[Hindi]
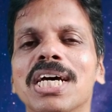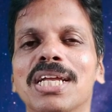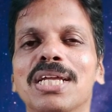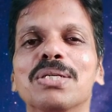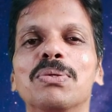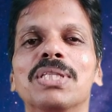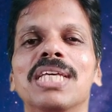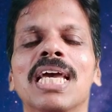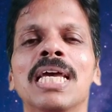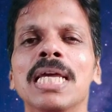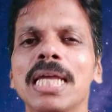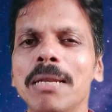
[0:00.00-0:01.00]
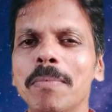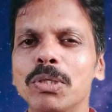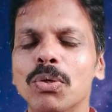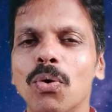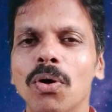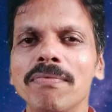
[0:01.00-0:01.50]
सी अलग होती है इनमें जो
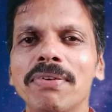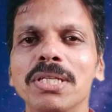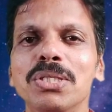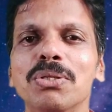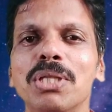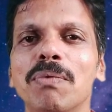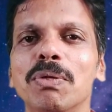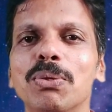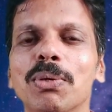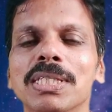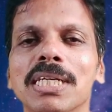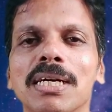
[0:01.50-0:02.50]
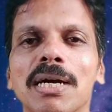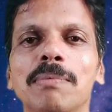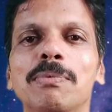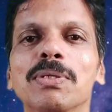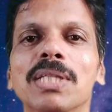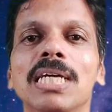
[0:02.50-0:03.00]
कॉन्फिडेंस होता है वो थोड़ा सा कम
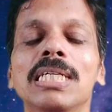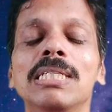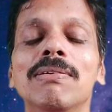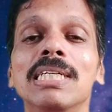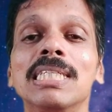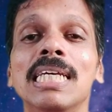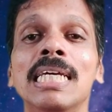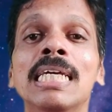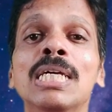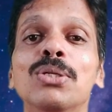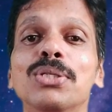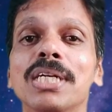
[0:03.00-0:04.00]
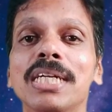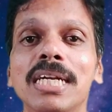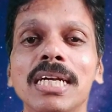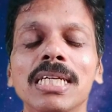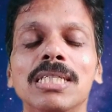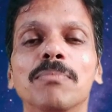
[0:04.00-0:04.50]
होता है इसी वजह से जो
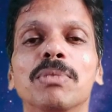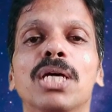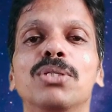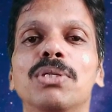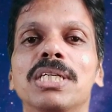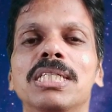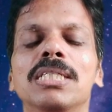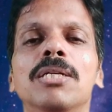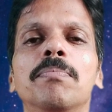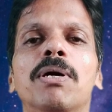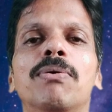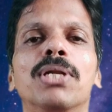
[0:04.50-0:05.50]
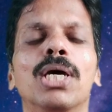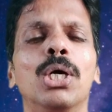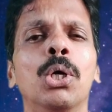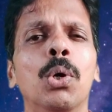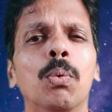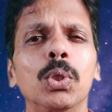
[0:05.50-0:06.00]
निर्णय क्षमता है जो डिसीजन पावर है
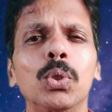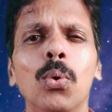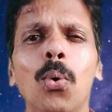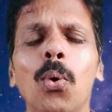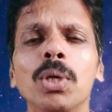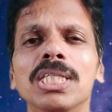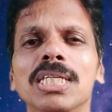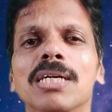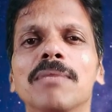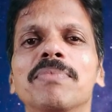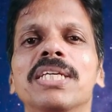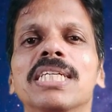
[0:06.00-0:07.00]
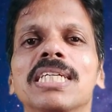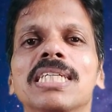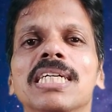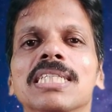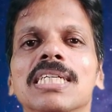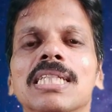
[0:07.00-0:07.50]
वो थोड़ी सी कम देखी
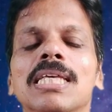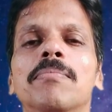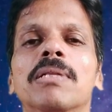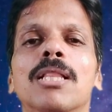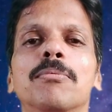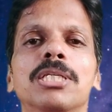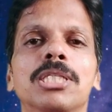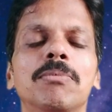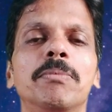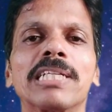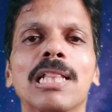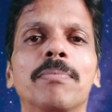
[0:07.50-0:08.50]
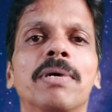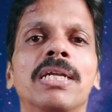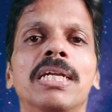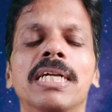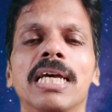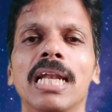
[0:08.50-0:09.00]
जा सकती है मतलब किसी भी मसले पर
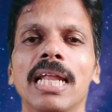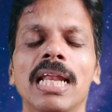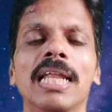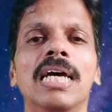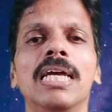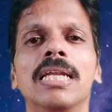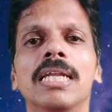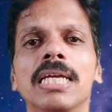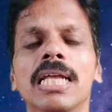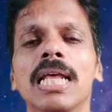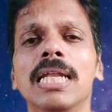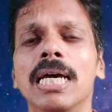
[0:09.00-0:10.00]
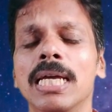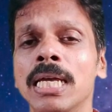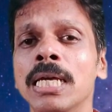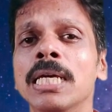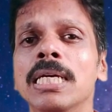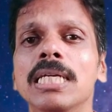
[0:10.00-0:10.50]
निर्णय लेना है नहीं लेना है
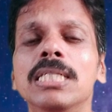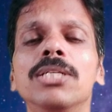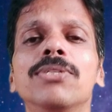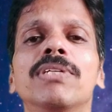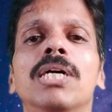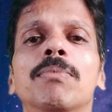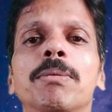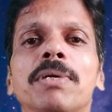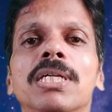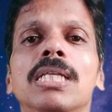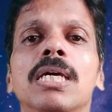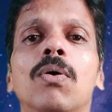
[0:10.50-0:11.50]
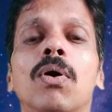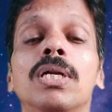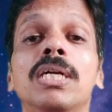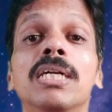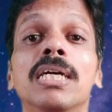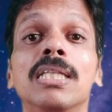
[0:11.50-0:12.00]
इसी दुविधा में पड़ते हैं और
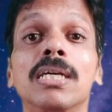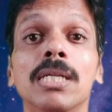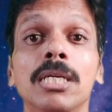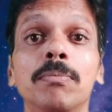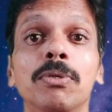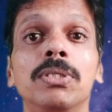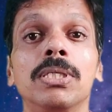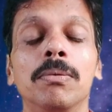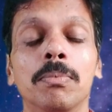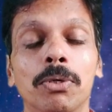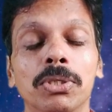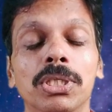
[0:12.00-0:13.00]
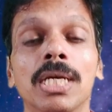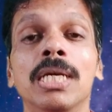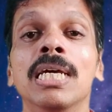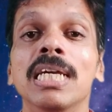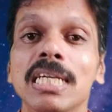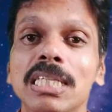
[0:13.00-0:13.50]
निर्णय तक नहीं पहुँचते
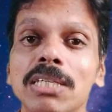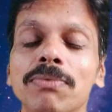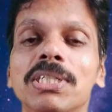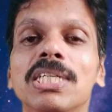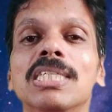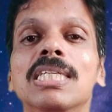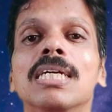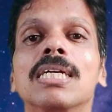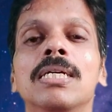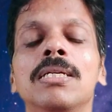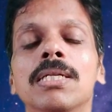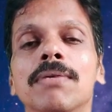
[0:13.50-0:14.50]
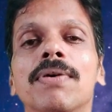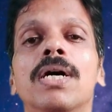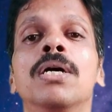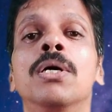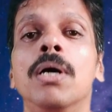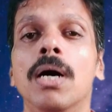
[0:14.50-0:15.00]
इसी वजह से कई
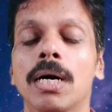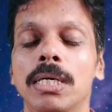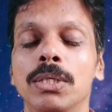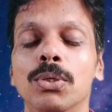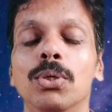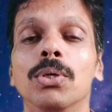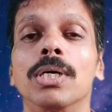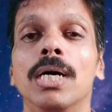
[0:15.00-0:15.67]
दफ़ा इनको